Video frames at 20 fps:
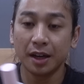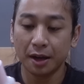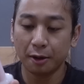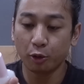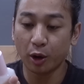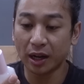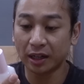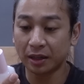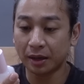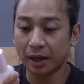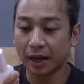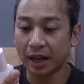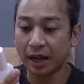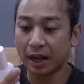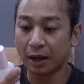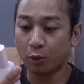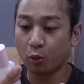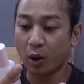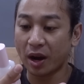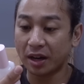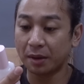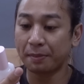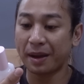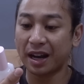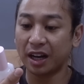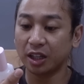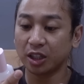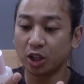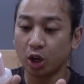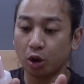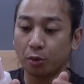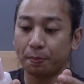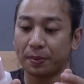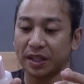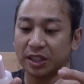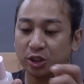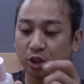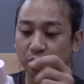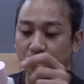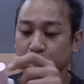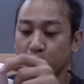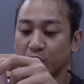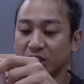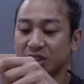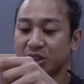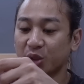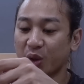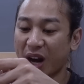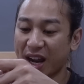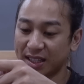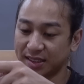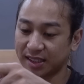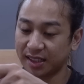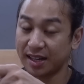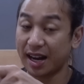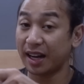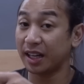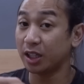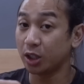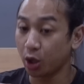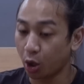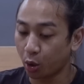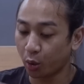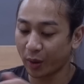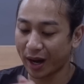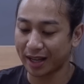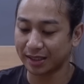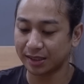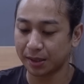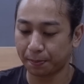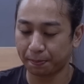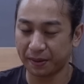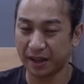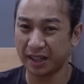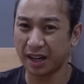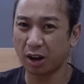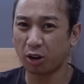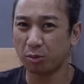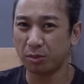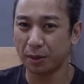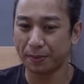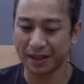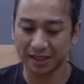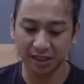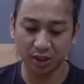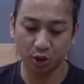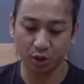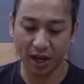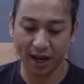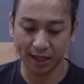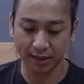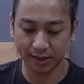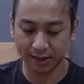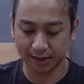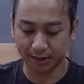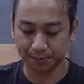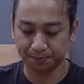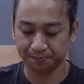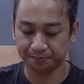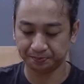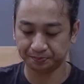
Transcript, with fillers: water, uh, watermelon glow pink juice moisturizer dari glow recipe ini aku beli pas di US